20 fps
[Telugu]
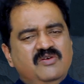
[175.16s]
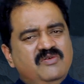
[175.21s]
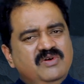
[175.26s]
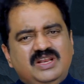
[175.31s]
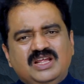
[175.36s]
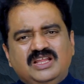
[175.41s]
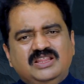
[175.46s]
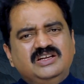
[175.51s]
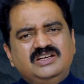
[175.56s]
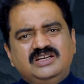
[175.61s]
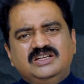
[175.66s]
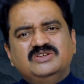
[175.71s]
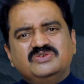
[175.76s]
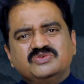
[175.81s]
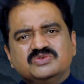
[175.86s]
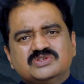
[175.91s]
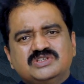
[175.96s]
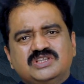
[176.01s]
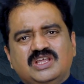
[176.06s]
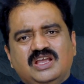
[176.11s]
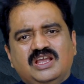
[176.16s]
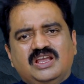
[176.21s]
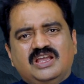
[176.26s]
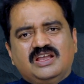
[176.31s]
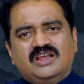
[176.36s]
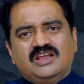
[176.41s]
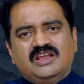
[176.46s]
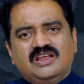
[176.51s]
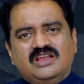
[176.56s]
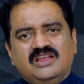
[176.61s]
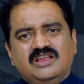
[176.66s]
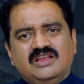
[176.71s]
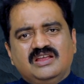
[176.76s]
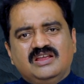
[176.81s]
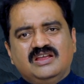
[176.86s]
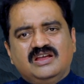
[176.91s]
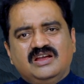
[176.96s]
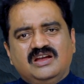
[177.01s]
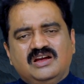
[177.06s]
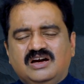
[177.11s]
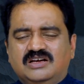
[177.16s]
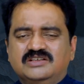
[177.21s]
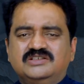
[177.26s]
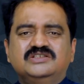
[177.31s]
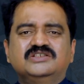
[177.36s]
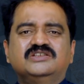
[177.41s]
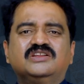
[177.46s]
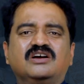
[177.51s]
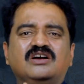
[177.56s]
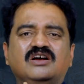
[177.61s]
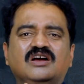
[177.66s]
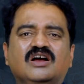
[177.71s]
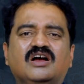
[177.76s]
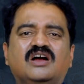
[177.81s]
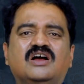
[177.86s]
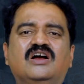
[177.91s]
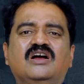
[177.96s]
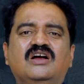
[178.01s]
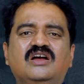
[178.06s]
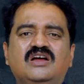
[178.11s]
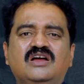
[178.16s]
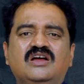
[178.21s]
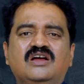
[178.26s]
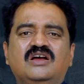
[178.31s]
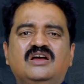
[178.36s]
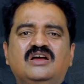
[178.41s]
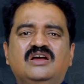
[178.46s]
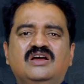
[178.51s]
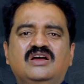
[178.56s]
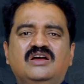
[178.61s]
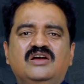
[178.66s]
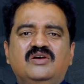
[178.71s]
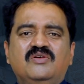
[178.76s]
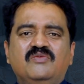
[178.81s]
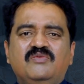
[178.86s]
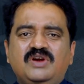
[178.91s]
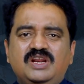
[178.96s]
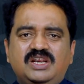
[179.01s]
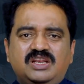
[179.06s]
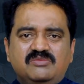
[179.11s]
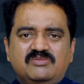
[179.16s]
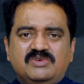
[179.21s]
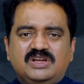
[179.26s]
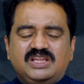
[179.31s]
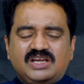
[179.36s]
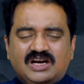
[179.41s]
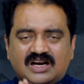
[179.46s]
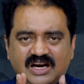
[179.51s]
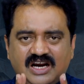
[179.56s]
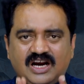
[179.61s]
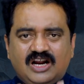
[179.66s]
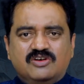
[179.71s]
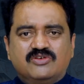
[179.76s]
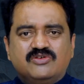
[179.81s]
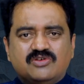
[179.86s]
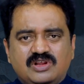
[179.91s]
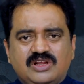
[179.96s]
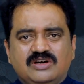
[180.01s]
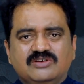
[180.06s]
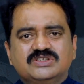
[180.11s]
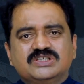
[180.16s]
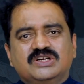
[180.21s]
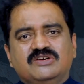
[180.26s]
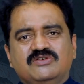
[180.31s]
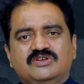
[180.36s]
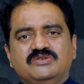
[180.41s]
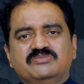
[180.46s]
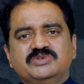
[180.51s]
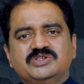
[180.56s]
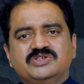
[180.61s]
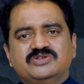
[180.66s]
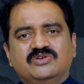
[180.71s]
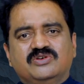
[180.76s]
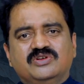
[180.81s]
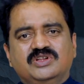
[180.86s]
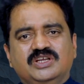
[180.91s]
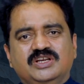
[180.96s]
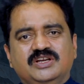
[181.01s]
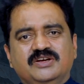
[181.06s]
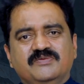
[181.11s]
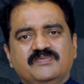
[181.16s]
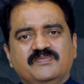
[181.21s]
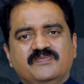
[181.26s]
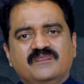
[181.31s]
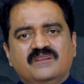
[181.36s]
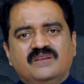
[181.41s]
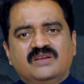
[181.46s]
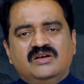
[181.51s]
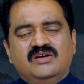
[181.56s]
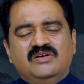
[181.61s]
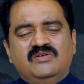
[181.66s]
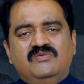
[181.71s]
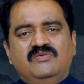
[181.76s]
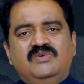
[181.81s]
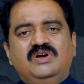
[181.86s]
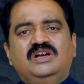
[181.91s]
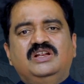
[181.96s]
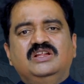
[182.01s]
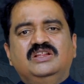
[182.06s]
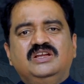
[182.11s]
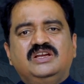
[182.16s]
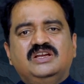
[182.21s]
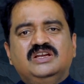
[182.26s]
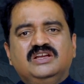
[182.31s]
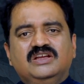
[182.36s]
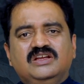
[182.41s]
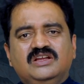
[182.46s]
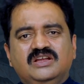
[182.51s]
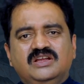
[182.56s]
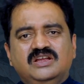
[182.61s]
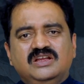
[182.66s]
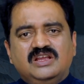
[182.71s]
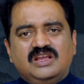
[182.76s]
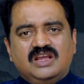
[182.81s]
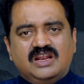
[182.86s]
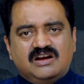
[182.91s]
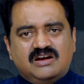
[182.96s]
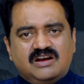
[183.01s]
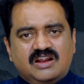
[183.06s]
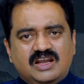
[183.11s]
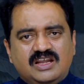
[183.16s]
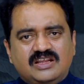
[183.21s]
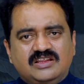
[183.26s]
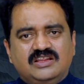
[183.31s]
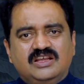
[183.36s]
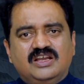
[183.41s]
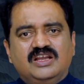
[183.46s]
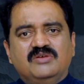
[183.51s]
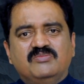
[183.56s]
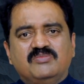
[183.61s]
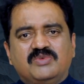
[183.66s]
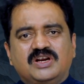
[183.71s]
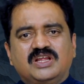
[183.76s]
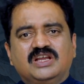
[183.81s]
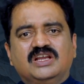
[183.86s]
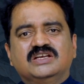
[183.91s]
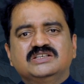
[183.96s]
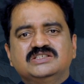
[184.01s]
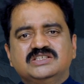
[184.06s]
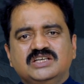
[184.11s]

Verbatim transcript: వీటన్నిటినీ చూస్తే ఖచ్చితంగా వీటి మీద కంట్రోల్ అవసరం అనిపిస్తోంది వీటిని ఎట్లా అయితే ఇప్పటికే